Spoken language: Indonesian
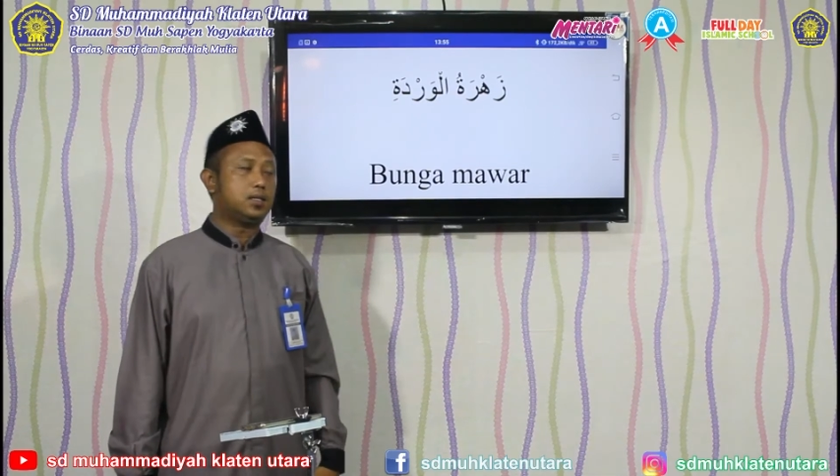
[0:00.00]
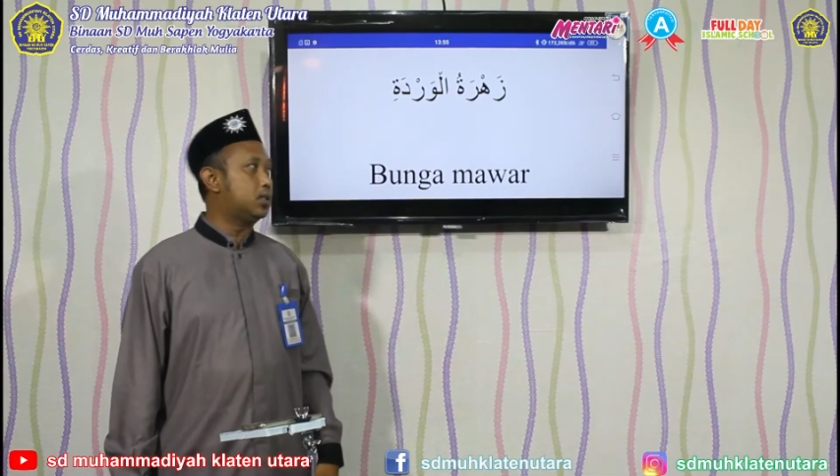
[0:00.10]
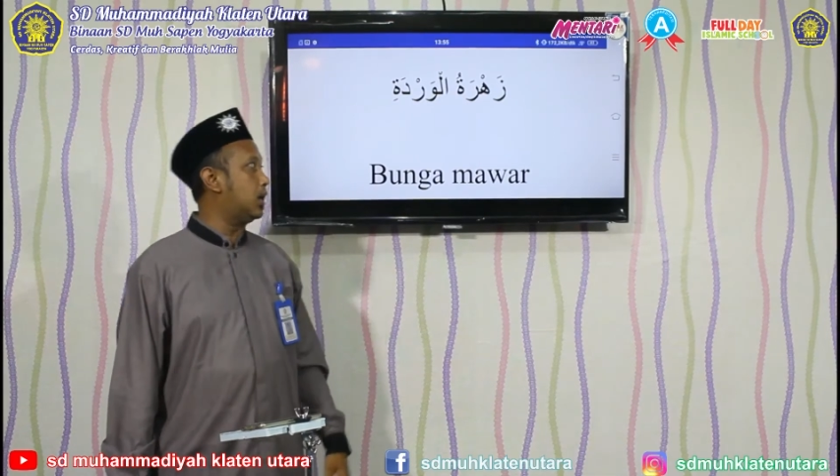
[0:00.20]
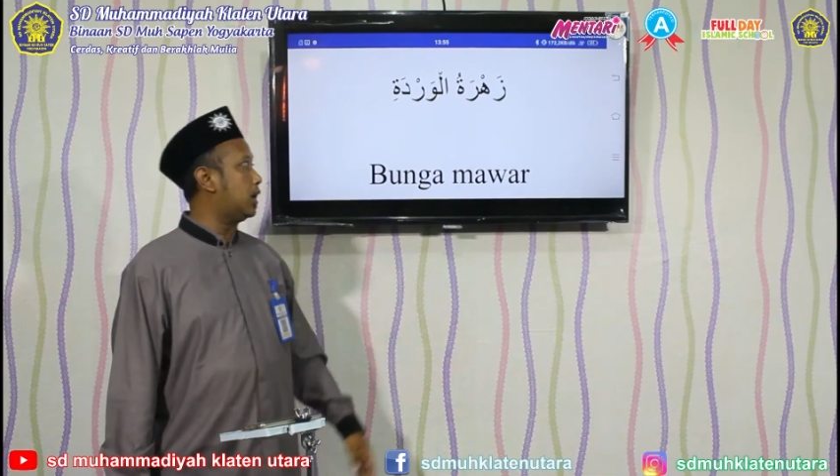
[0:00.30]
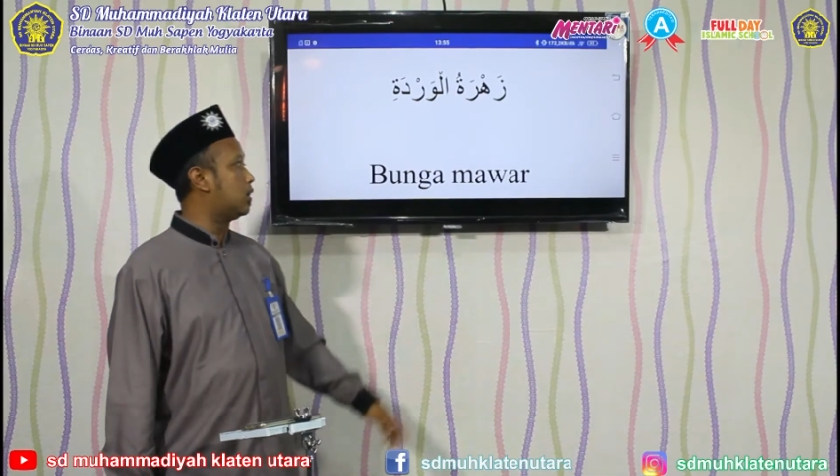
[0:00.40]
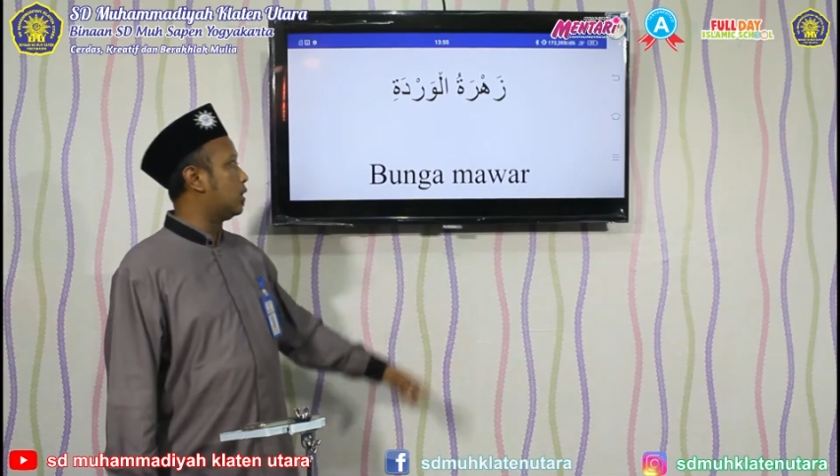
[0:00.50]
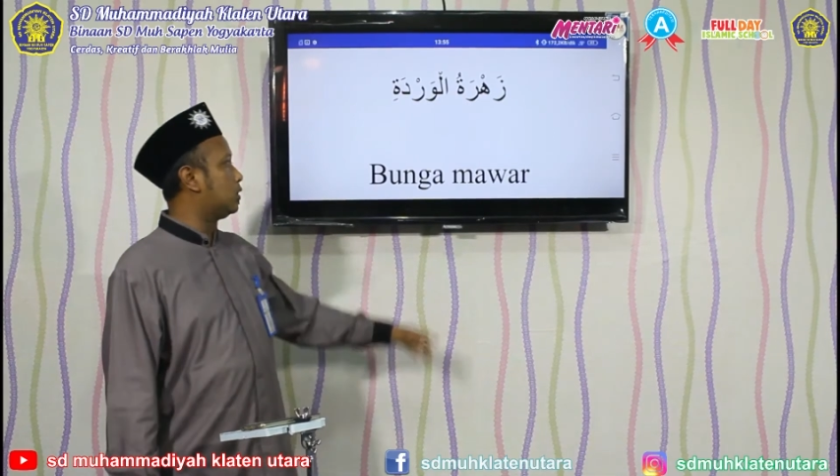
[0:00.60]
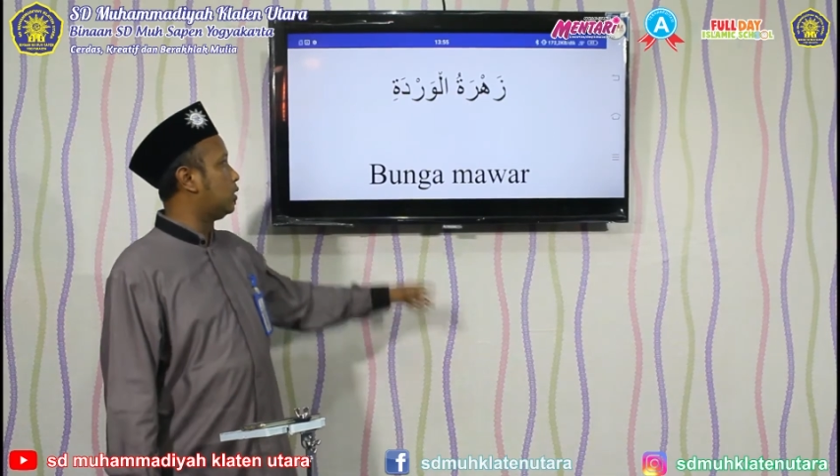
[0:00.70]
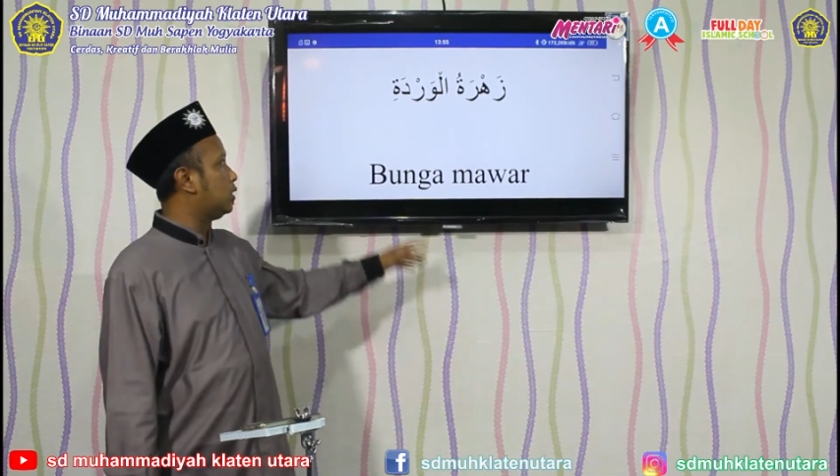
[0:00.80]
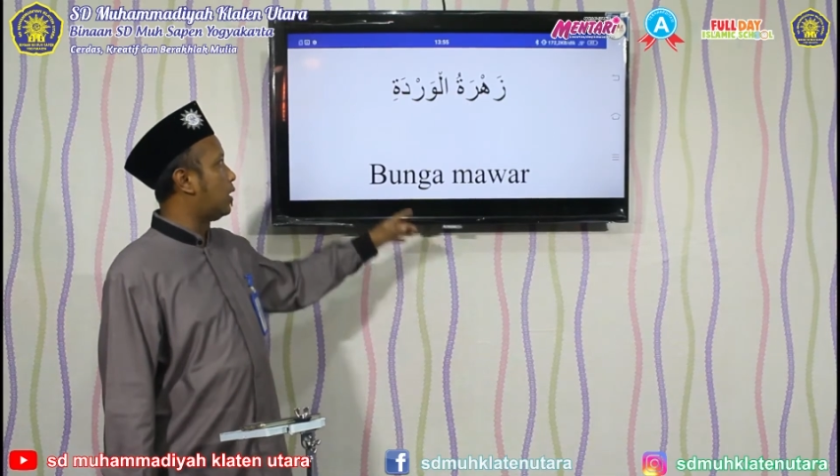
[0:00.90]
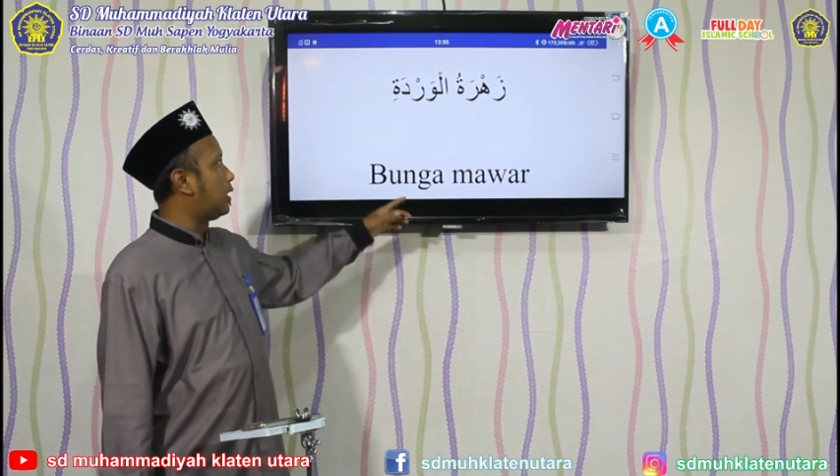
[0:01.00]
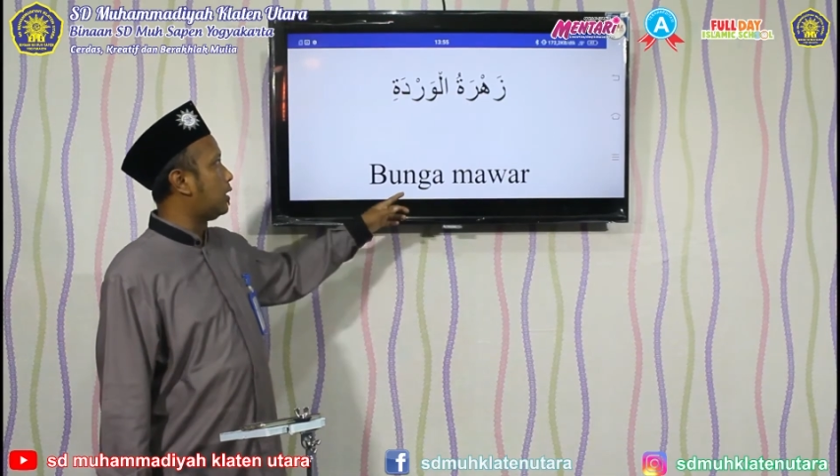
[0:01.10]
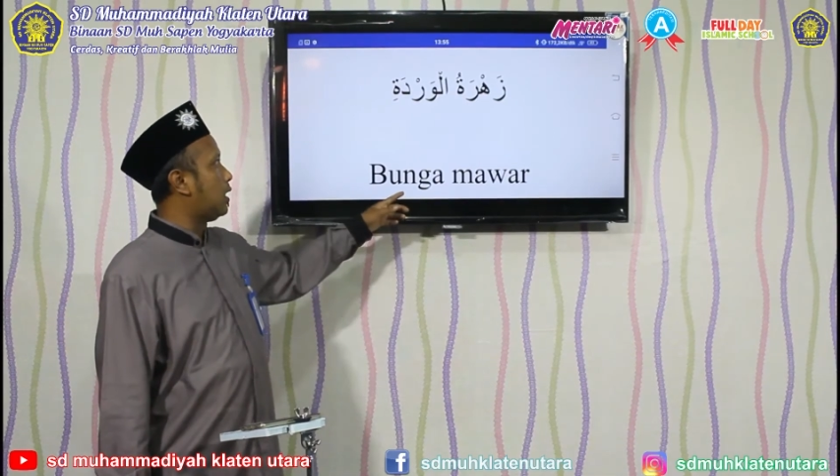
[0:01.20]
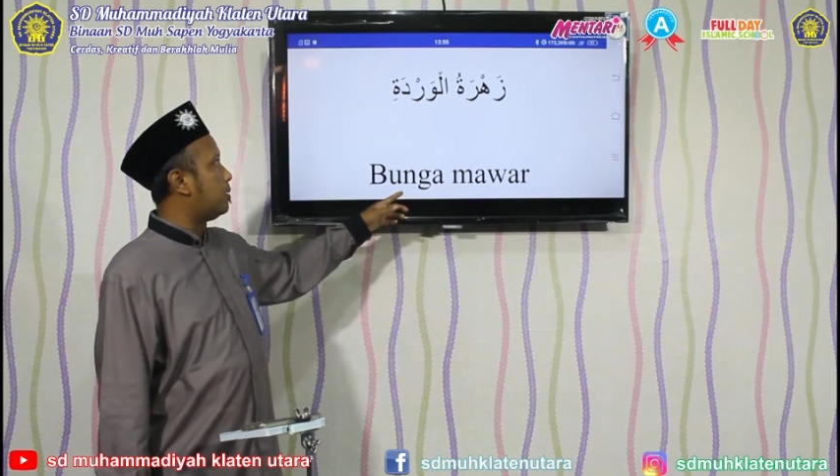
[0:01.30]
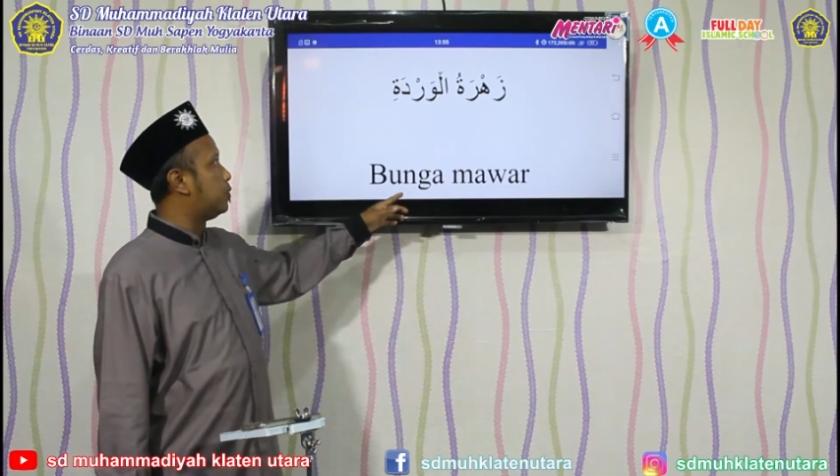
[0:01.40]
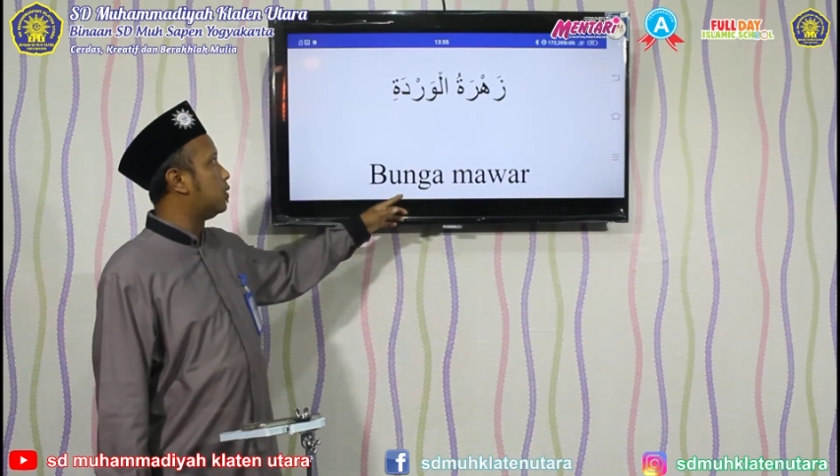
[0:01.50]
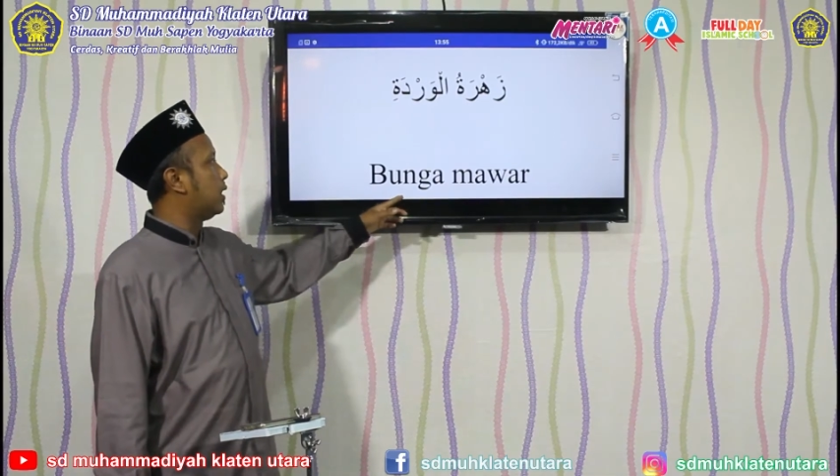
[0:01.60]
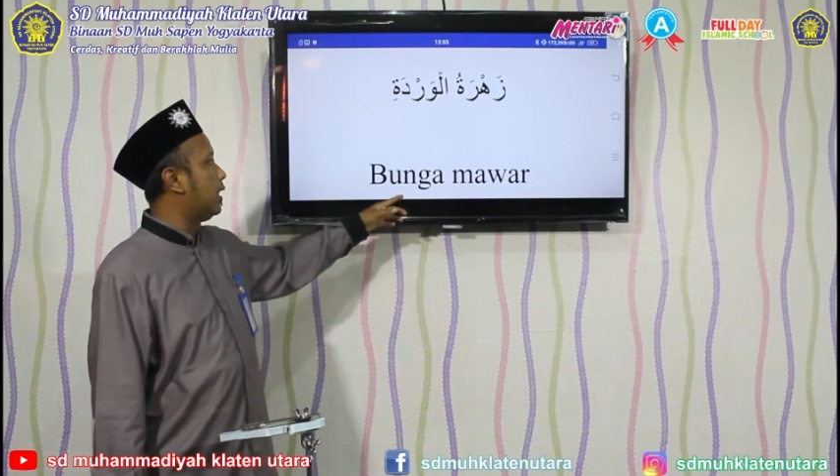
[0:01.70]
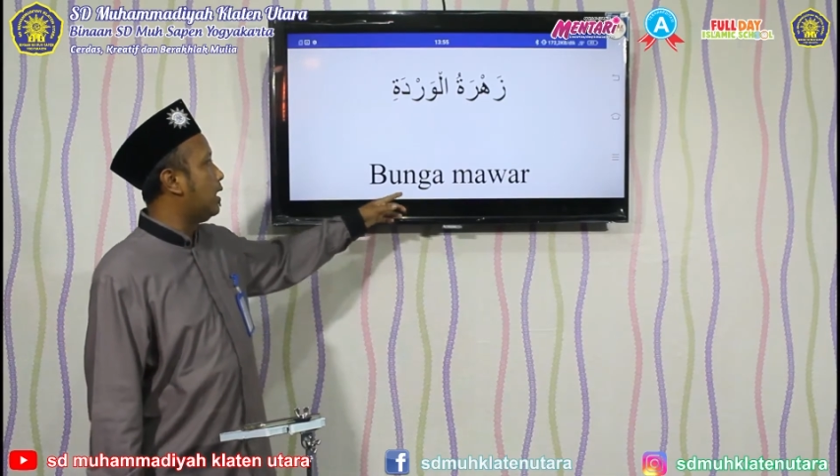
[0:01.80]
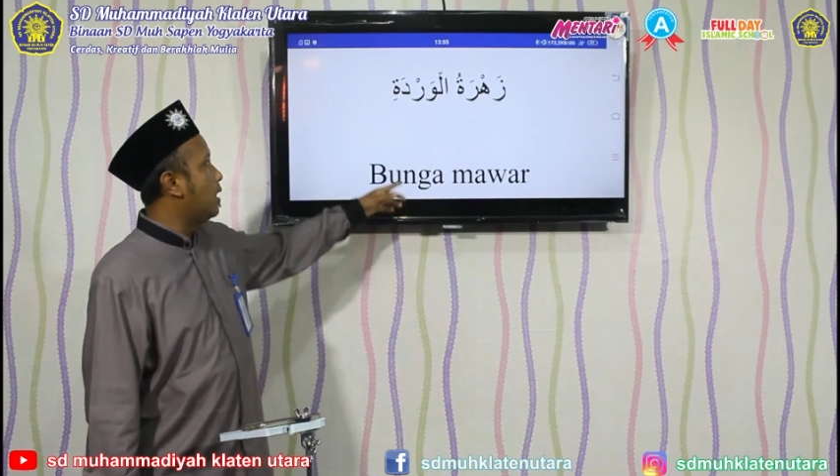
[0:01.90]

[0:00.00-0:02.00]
Zahratul itu artinya bunga.